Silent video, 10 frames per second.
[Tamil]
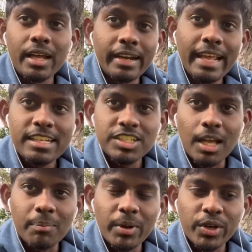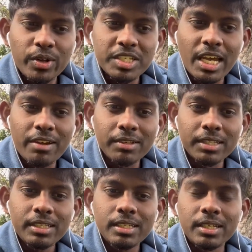ரிலையன்ஸ் கம்பெனியோட ஷேர்
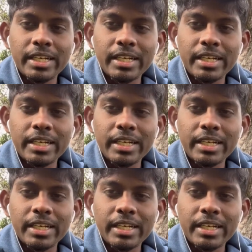வந்து